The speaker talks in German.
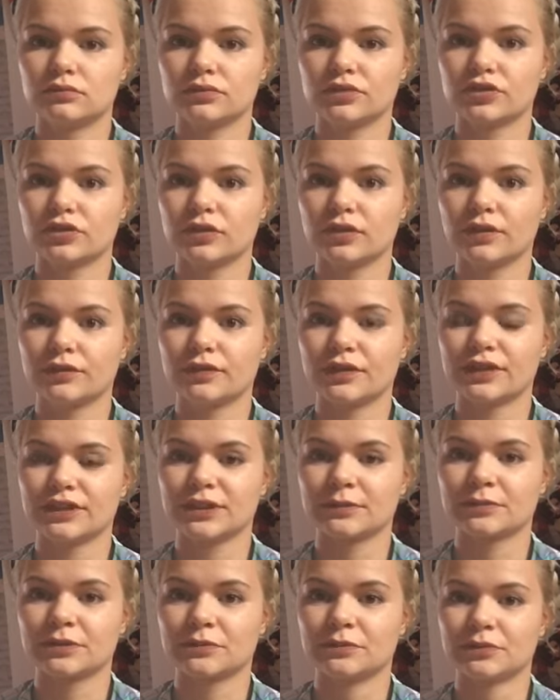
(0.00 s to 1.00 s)
soll, weil ich
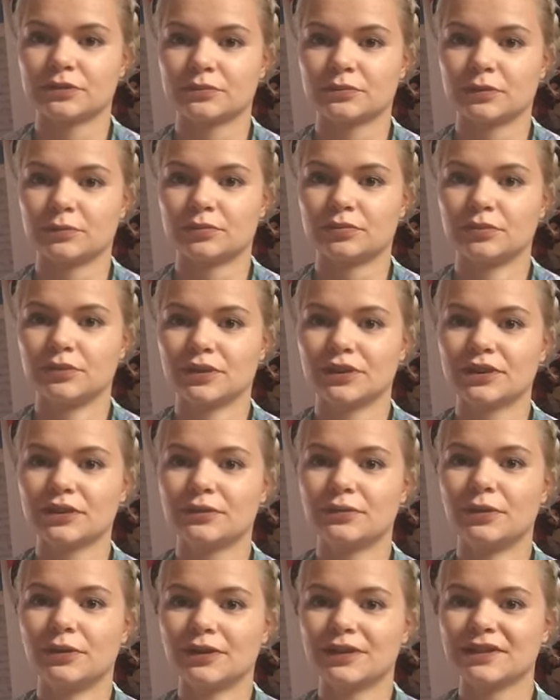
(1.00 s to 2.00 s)
habe damit über Pool
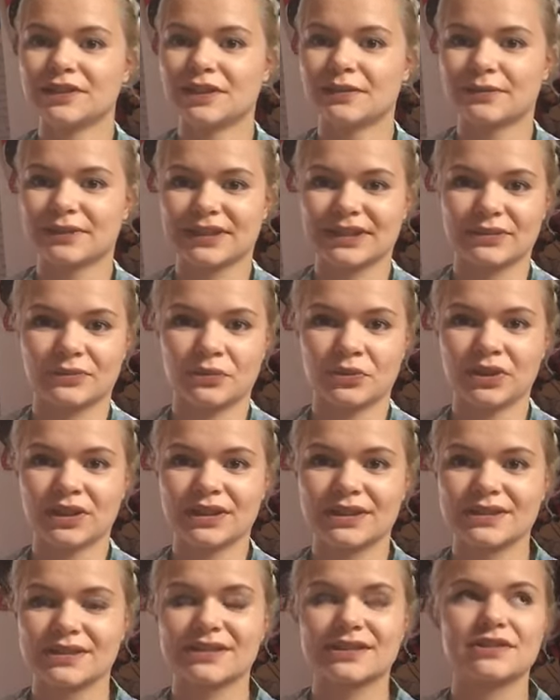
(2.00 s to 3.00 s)
gegoogelt, aber kein
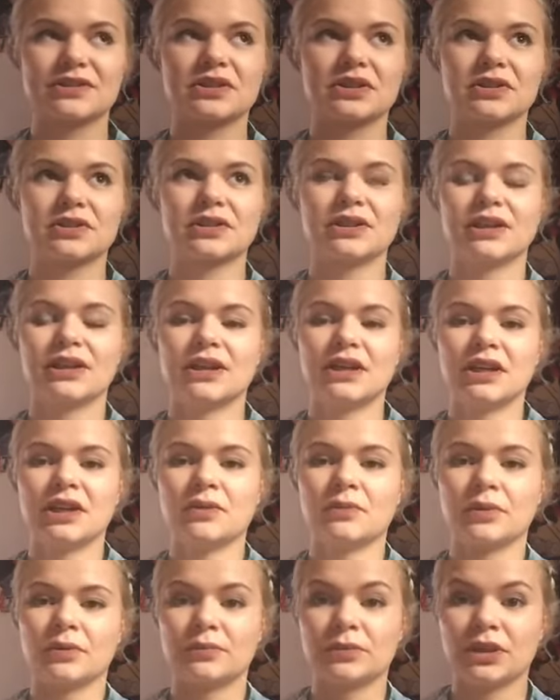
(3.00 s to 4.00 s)
Wunder, dass es dann
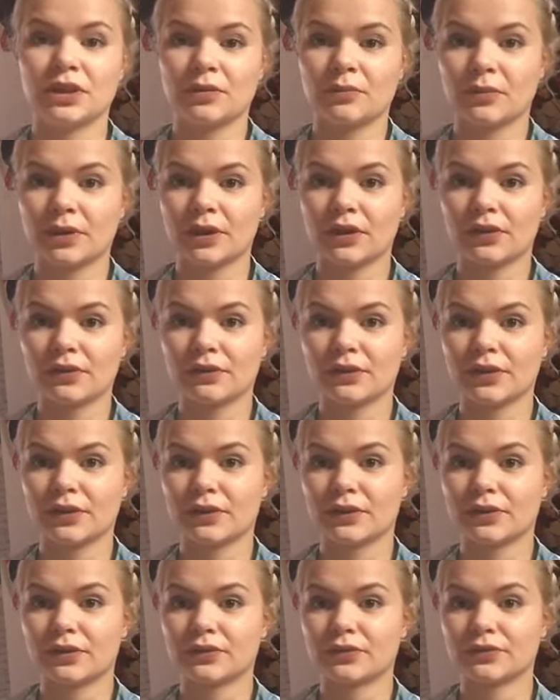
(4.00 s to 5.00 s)
bei mir immer
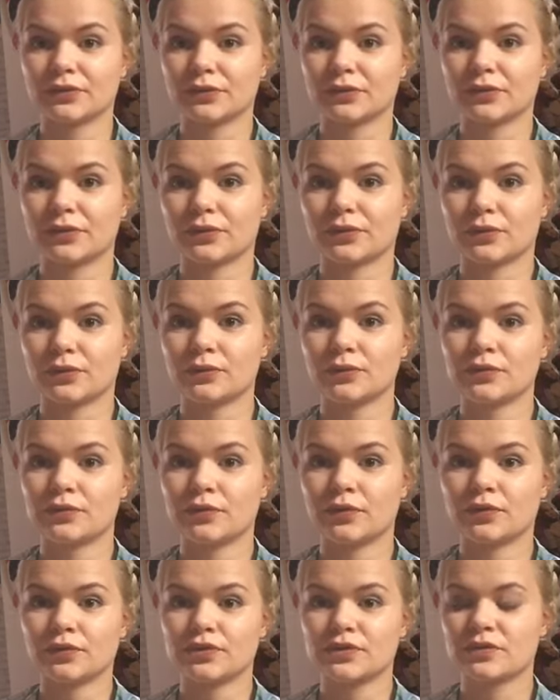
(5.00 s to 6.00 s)
äh, so gut
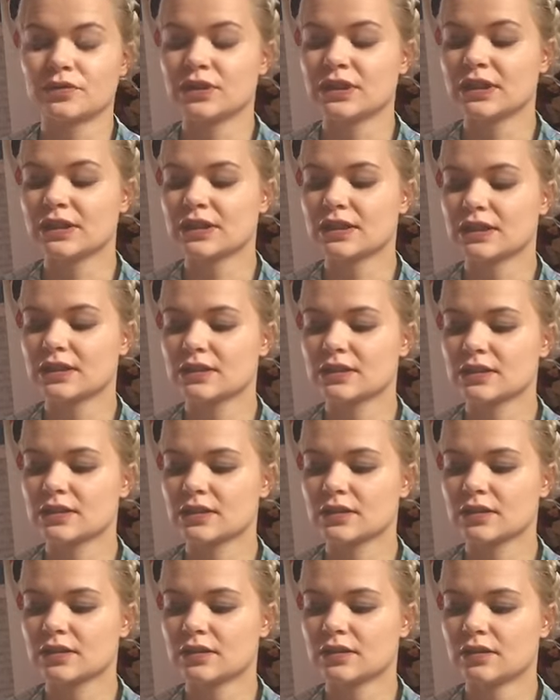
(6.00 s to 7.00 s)
funktioniert hat
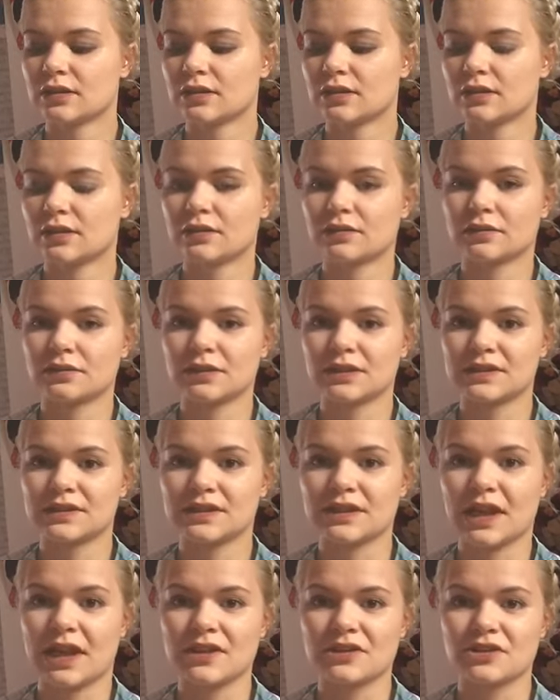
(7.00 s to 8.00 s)
und dass
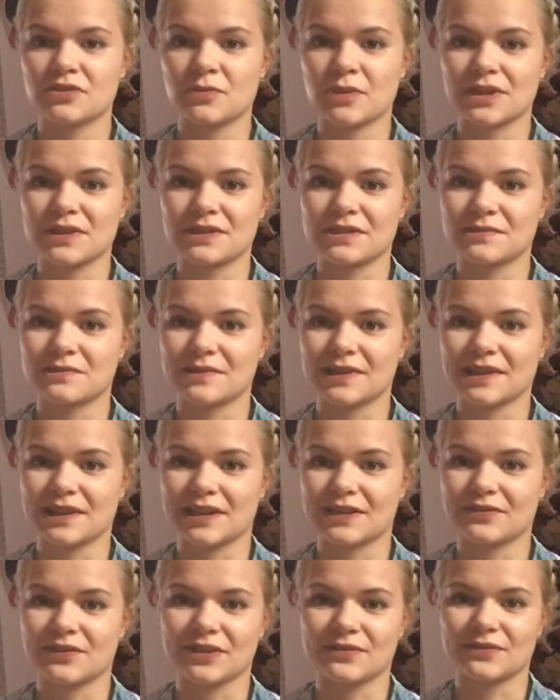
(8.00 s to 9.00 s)
die Halsschmerzen immer
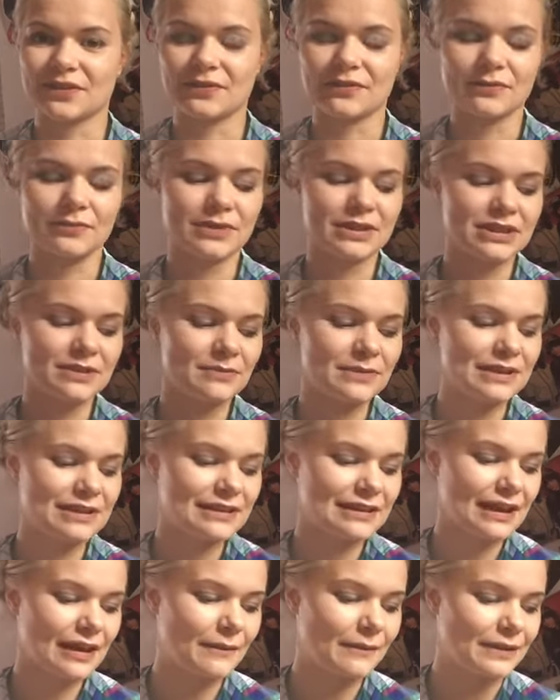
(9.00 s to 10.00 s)
gleich weg waren, wenn man die
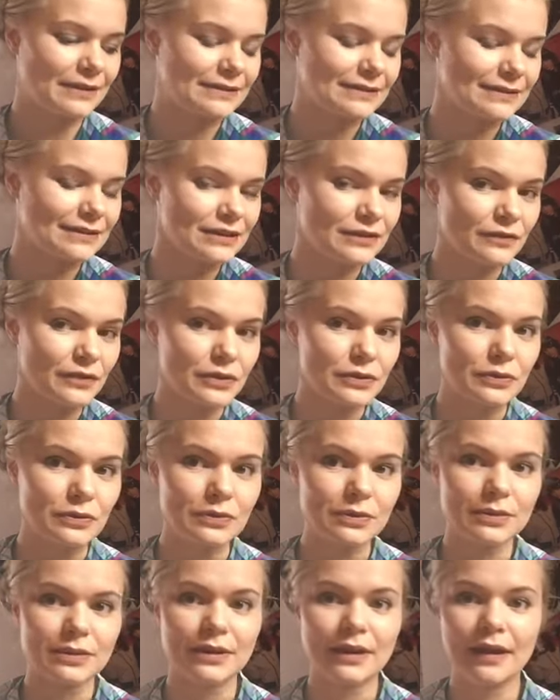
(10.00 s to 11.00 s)
Medikamente nicht
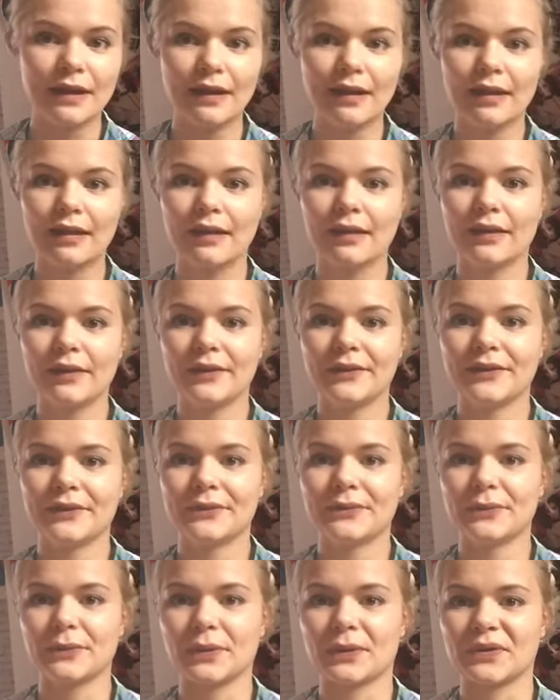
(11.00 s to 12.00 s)
verdünnt, ne?
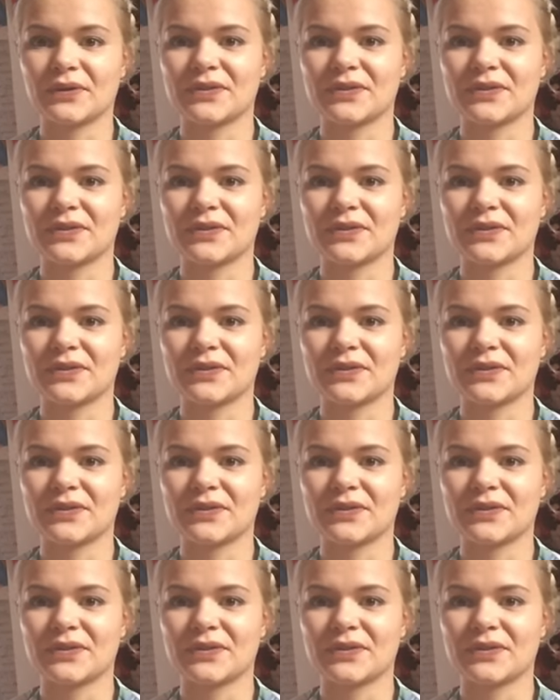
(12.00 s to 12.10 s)
Ja,